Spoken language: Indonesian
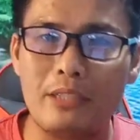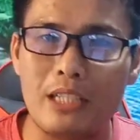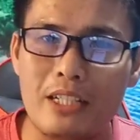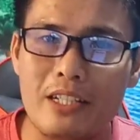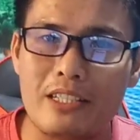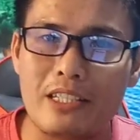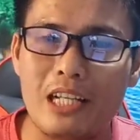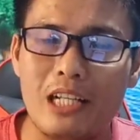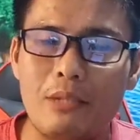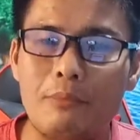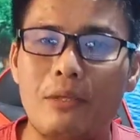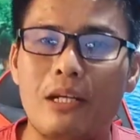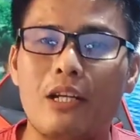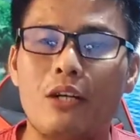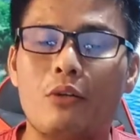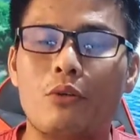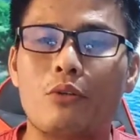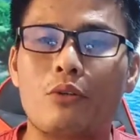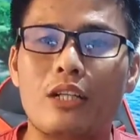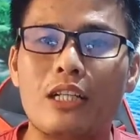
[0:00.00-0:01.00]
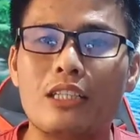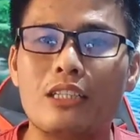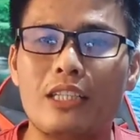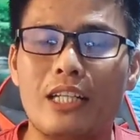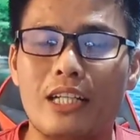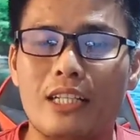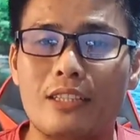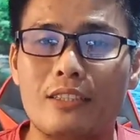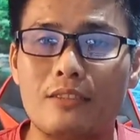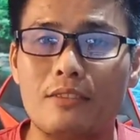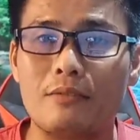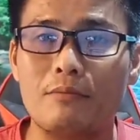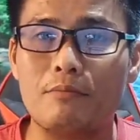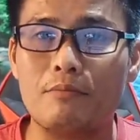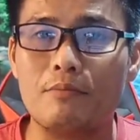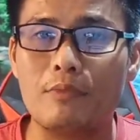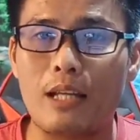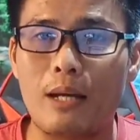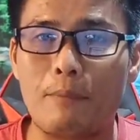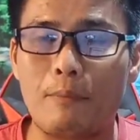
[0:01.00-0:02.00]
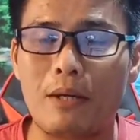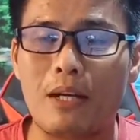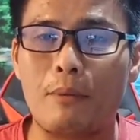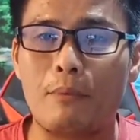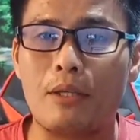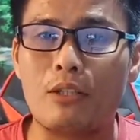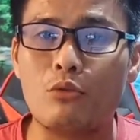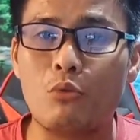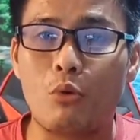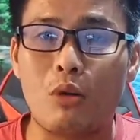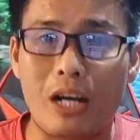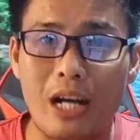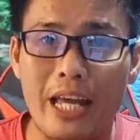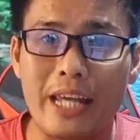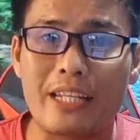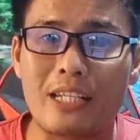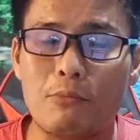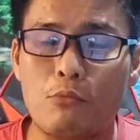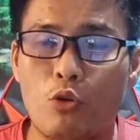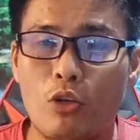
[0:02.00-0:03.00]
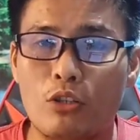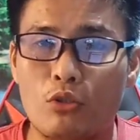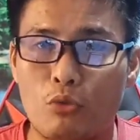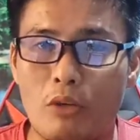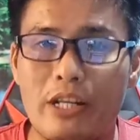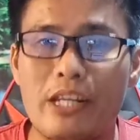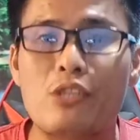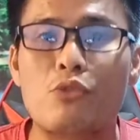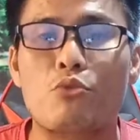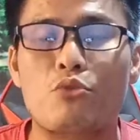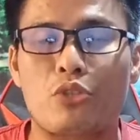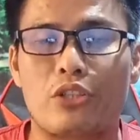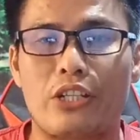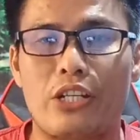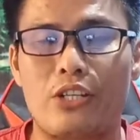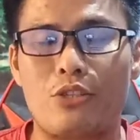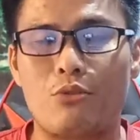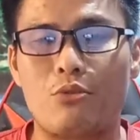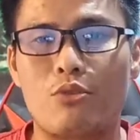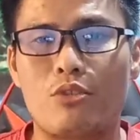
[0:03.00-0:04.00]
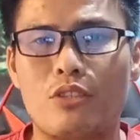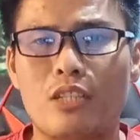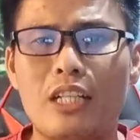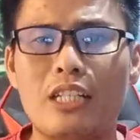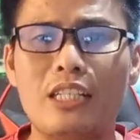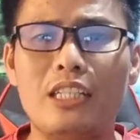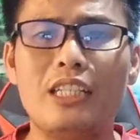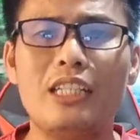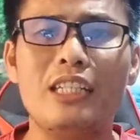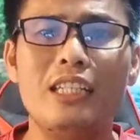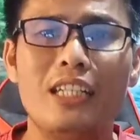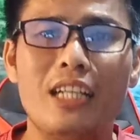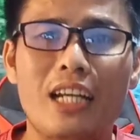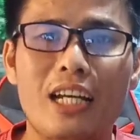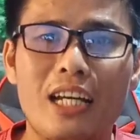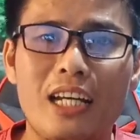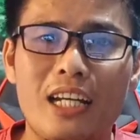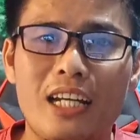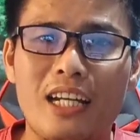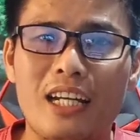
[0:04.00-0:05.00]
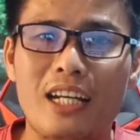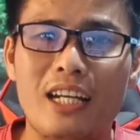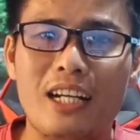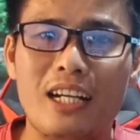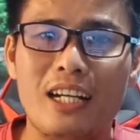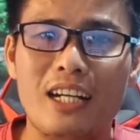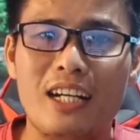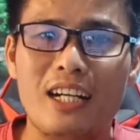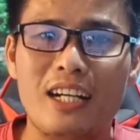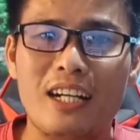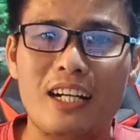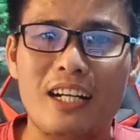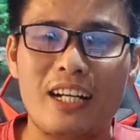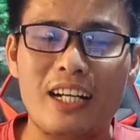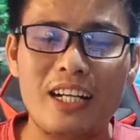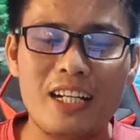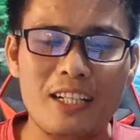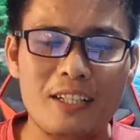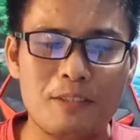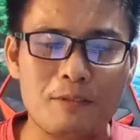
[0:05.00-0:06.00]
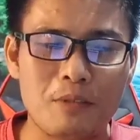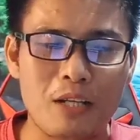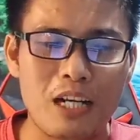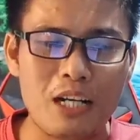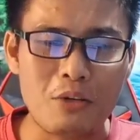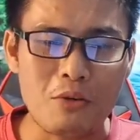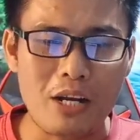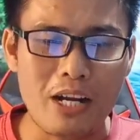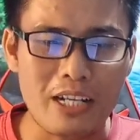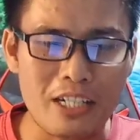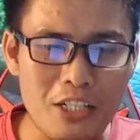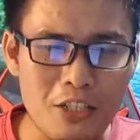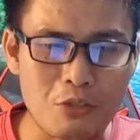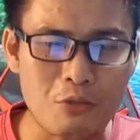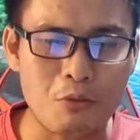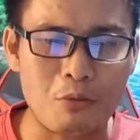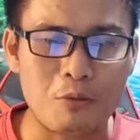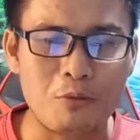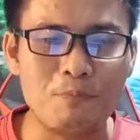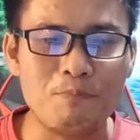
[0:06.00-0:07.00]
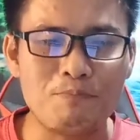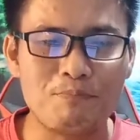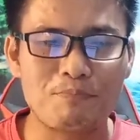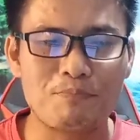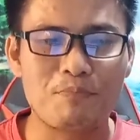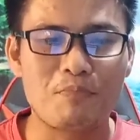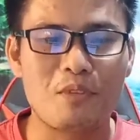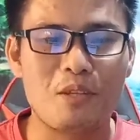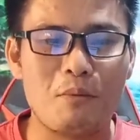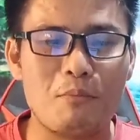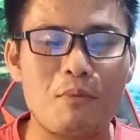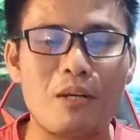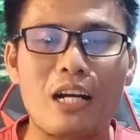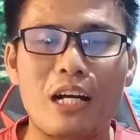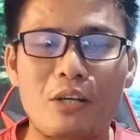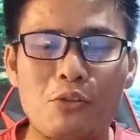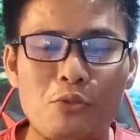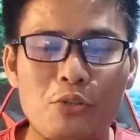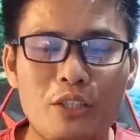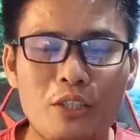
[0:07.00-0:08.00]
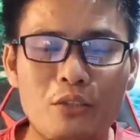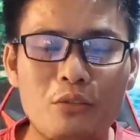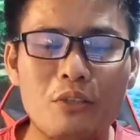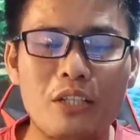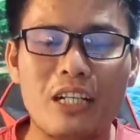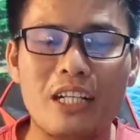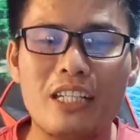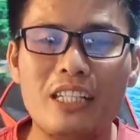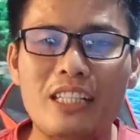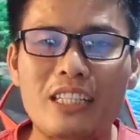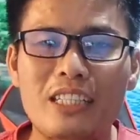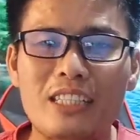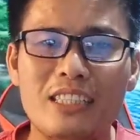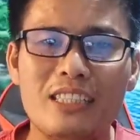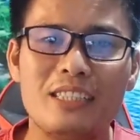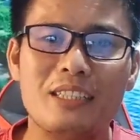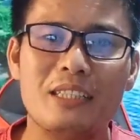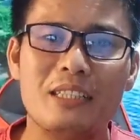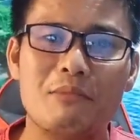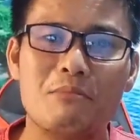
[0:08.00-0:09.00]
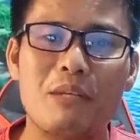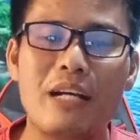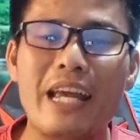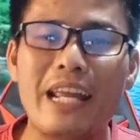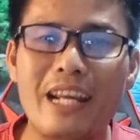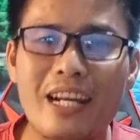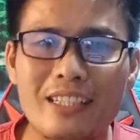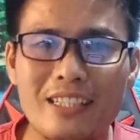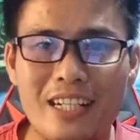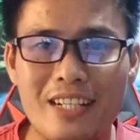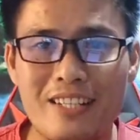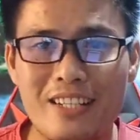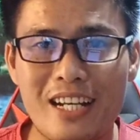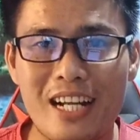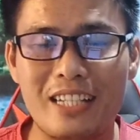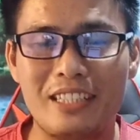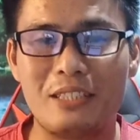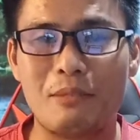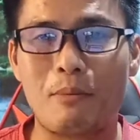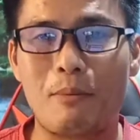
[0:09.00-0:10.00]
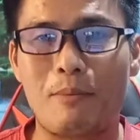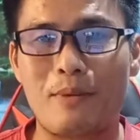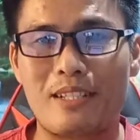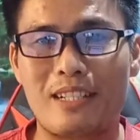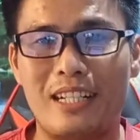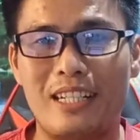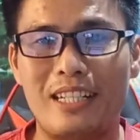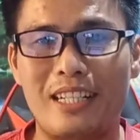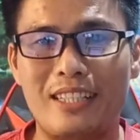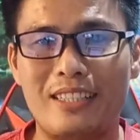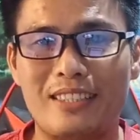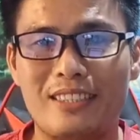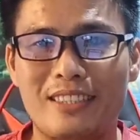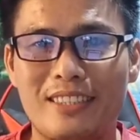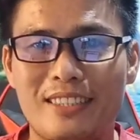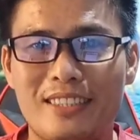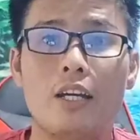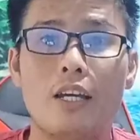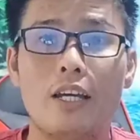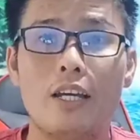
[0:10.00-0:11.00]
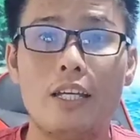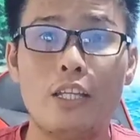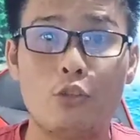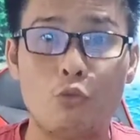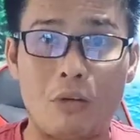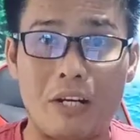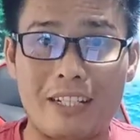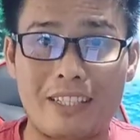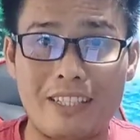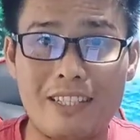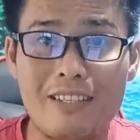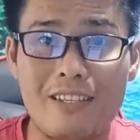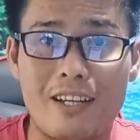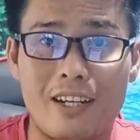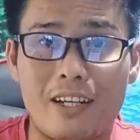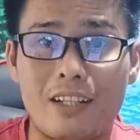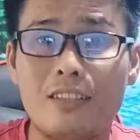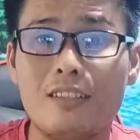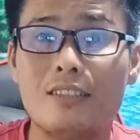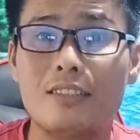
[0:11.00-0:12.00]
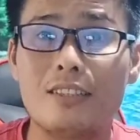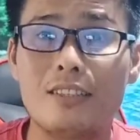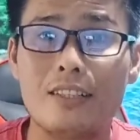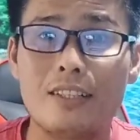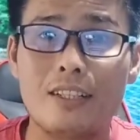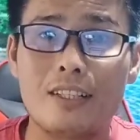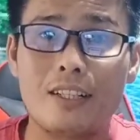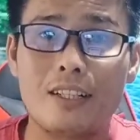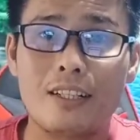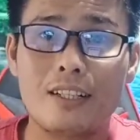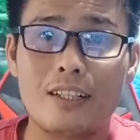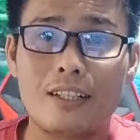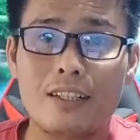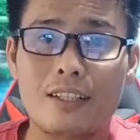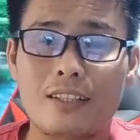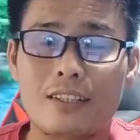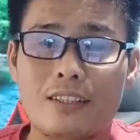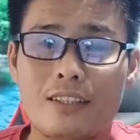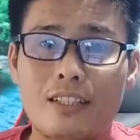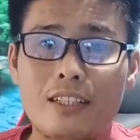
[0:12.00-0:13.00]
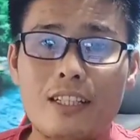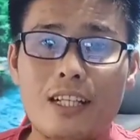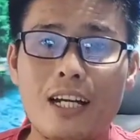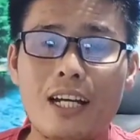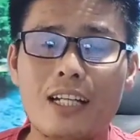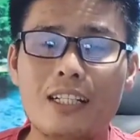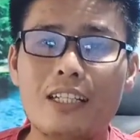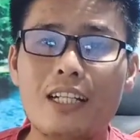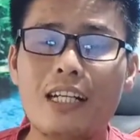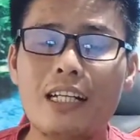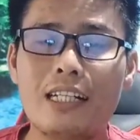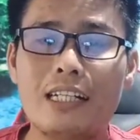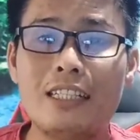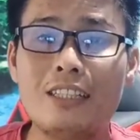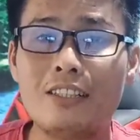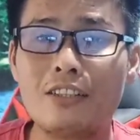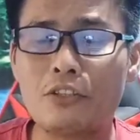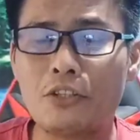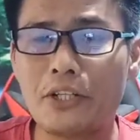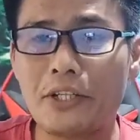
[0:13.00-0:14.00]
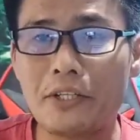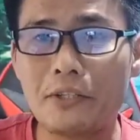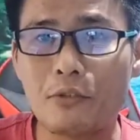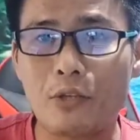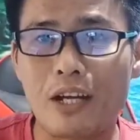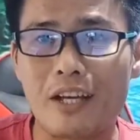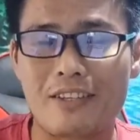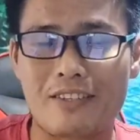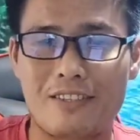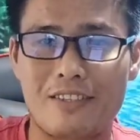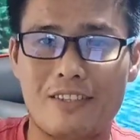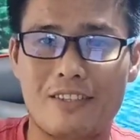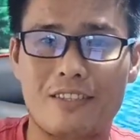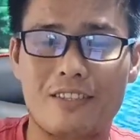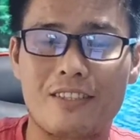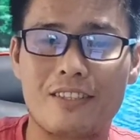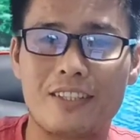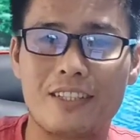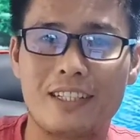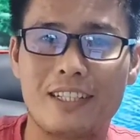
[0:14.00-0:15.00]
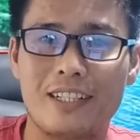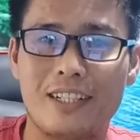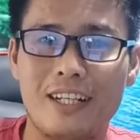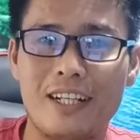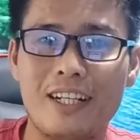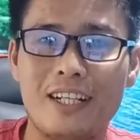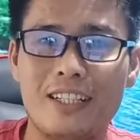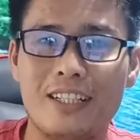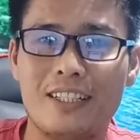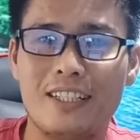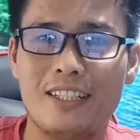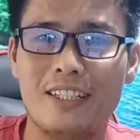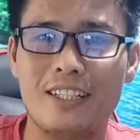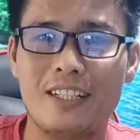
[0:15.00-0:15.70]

tapi yang disalib adalah orang yang apa namanya itu orang lain yang bukan Tuhan Yesus Kristus. Dan ini ya kalau Aristo mengakui itu ya ini mengherankan sekali teman-teman sekalian. Itu artinya tidak ada integritas ya.